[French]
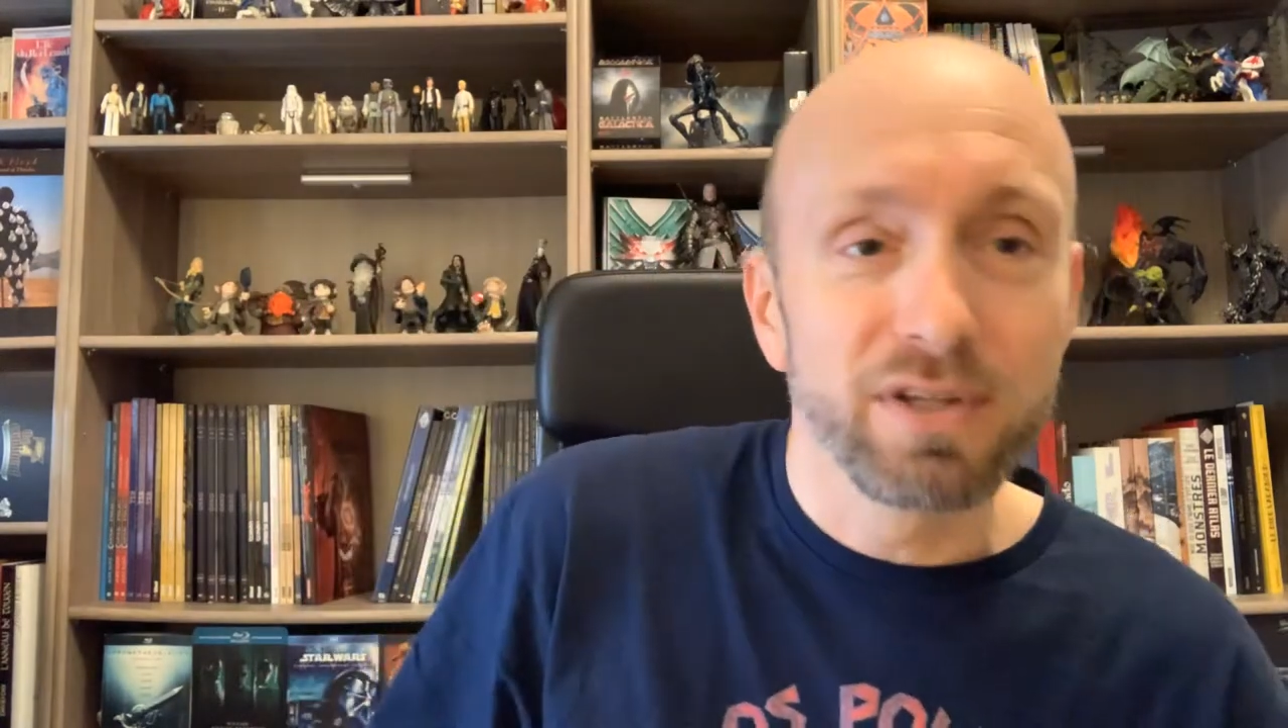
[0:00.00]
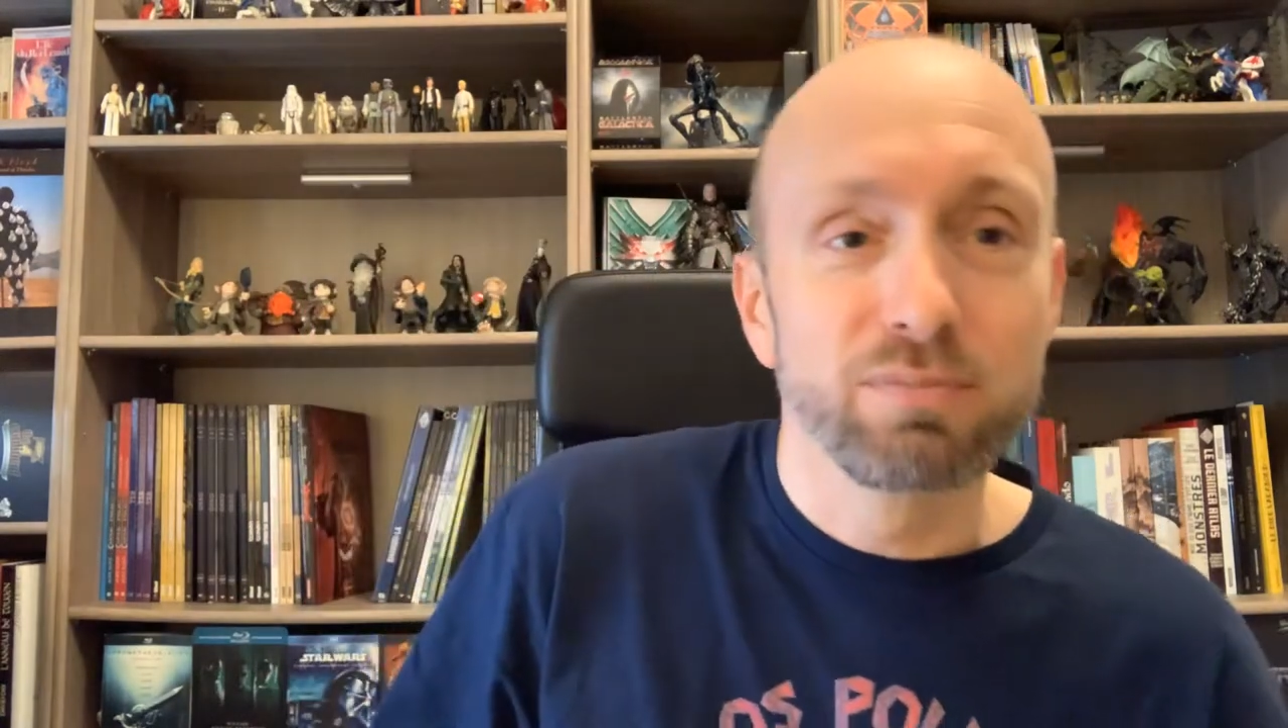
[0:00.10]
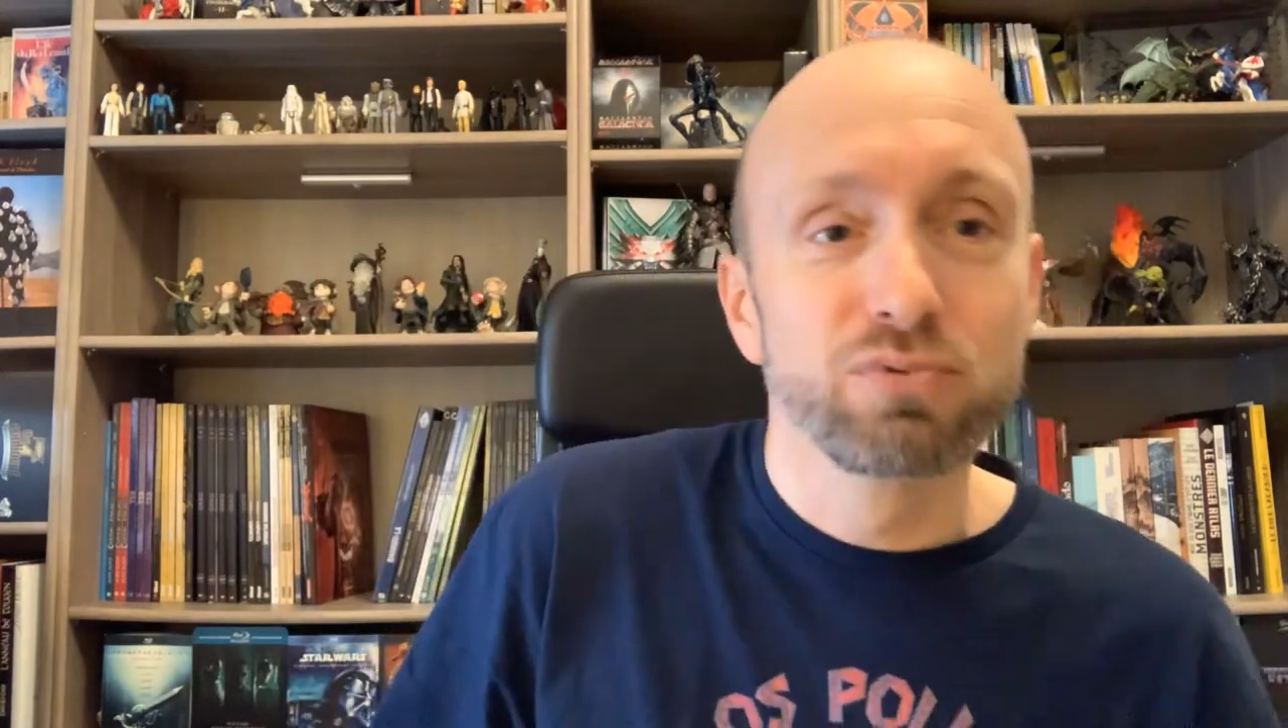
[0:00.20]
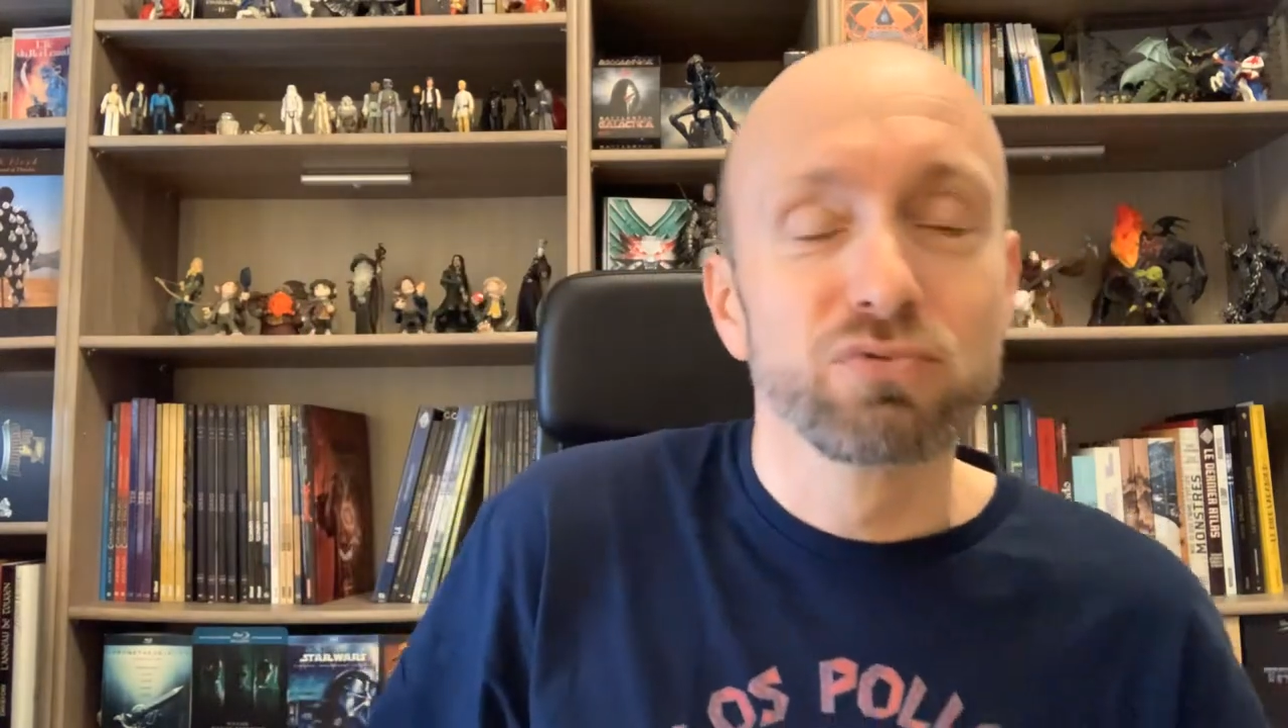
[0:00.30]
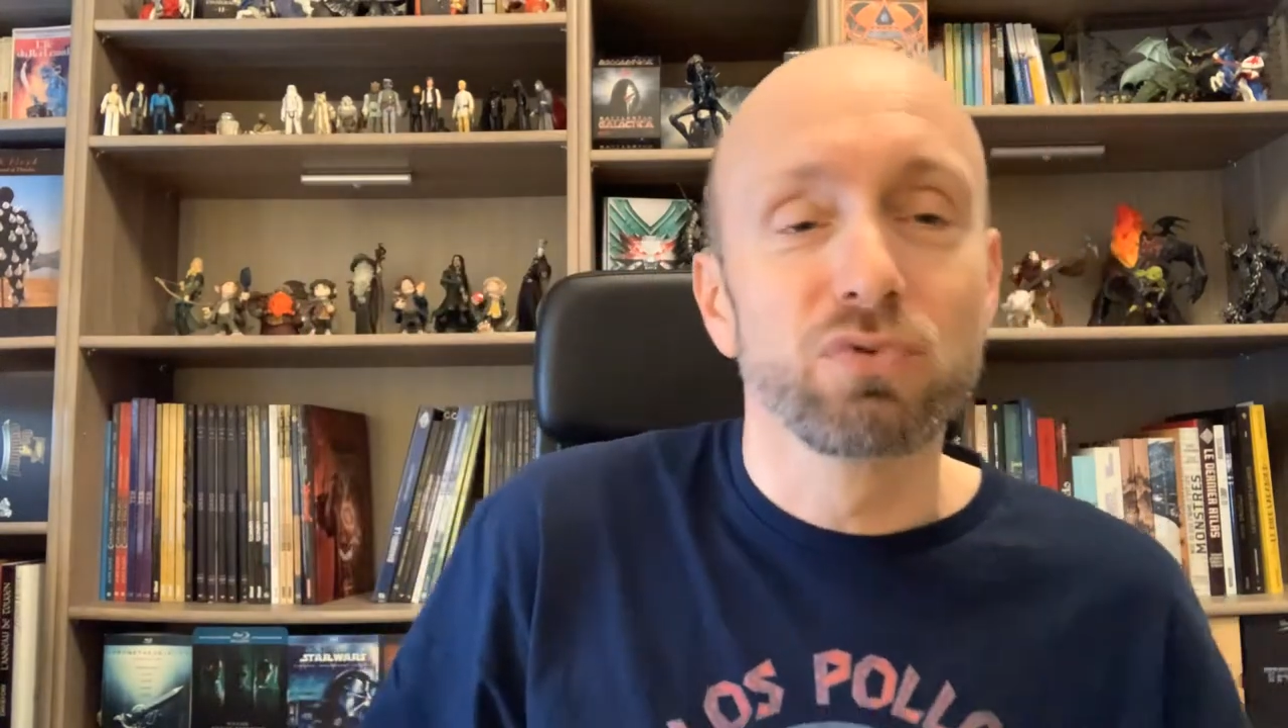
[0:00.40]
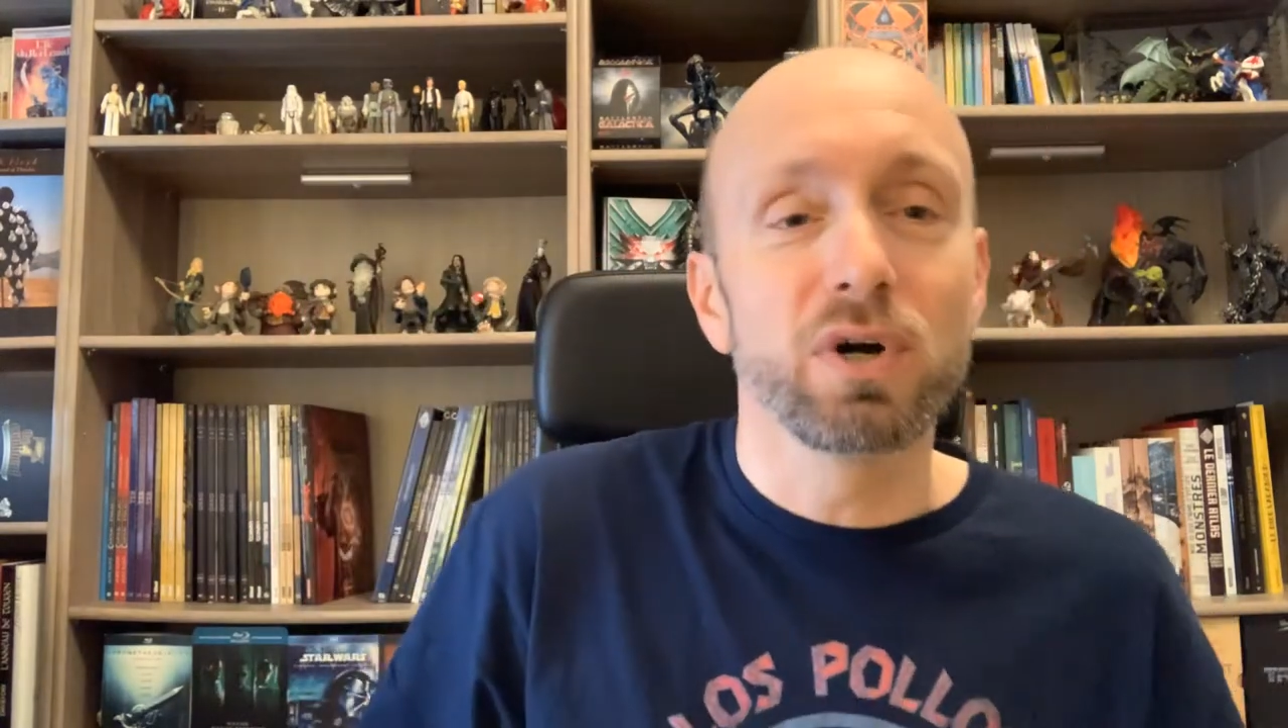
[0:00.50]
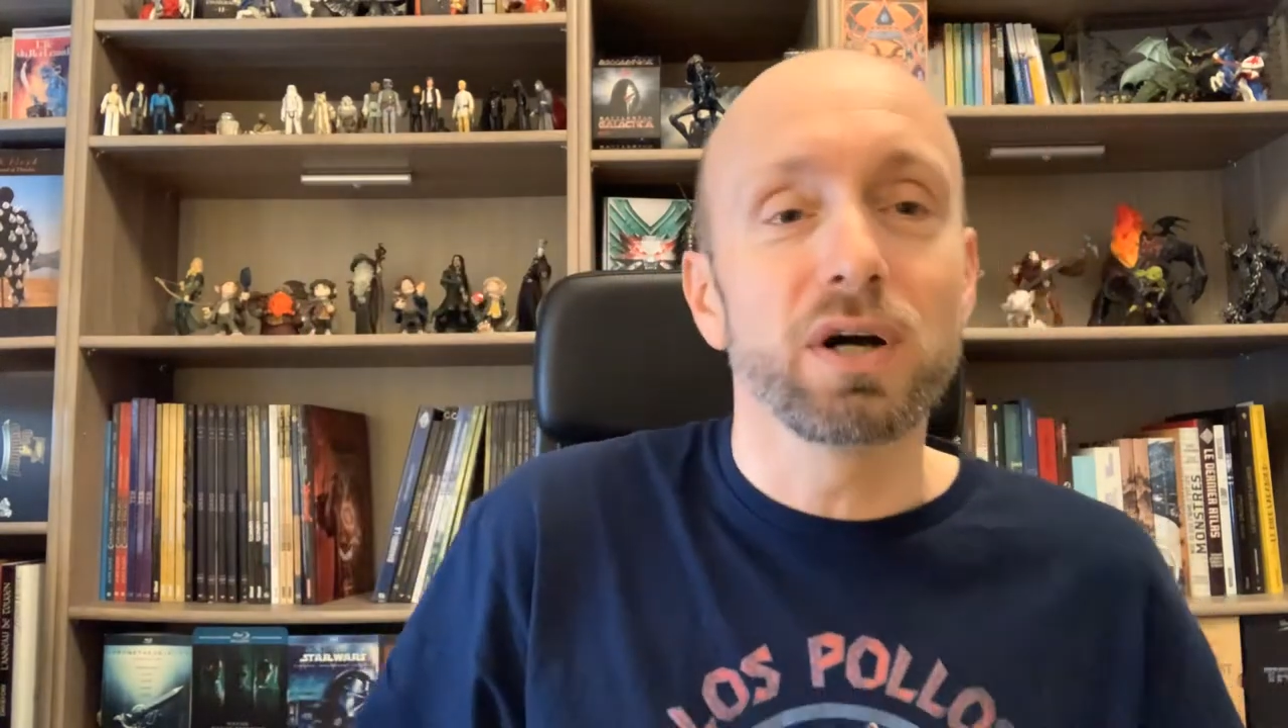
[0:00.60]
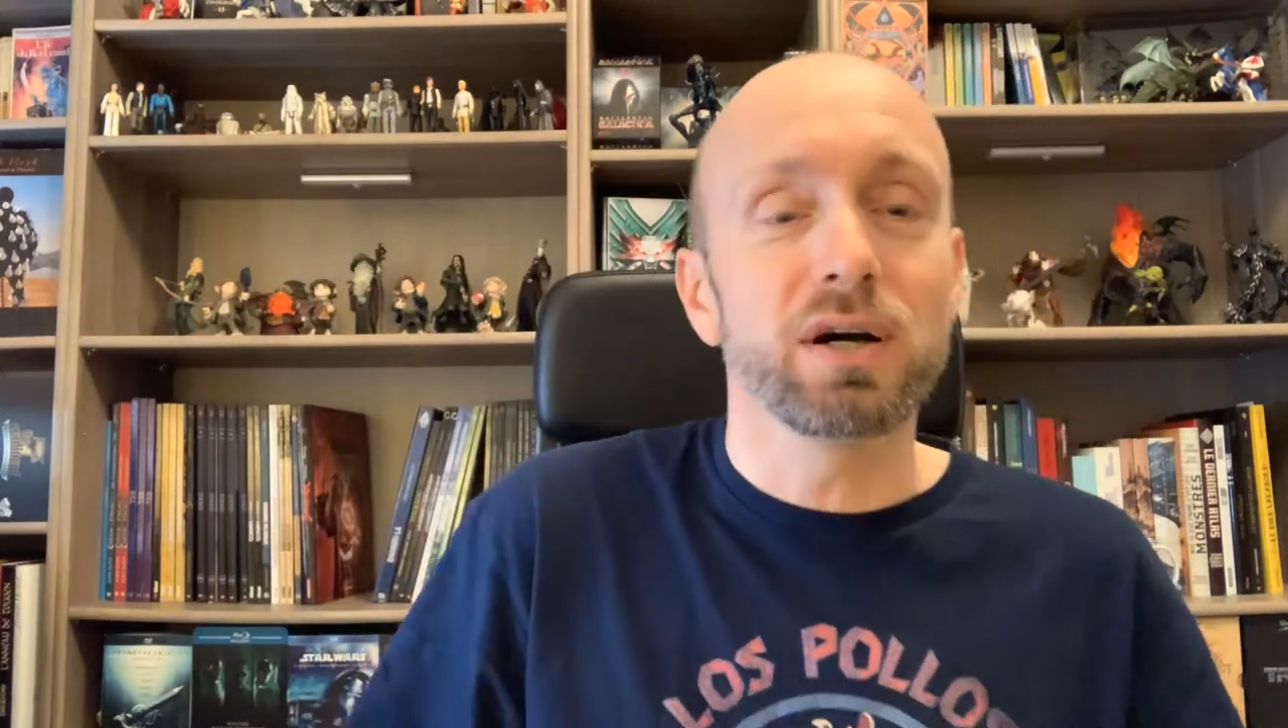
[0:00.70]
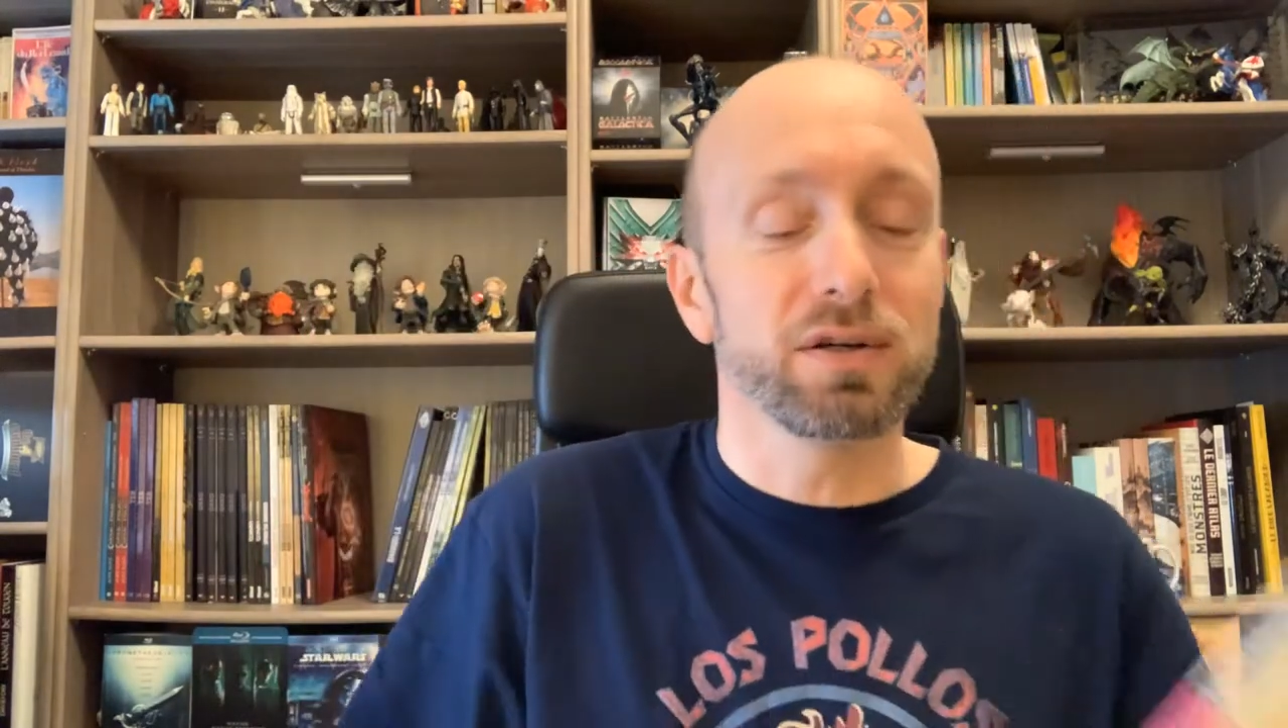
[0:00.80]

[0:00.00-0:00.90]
pouvoirs,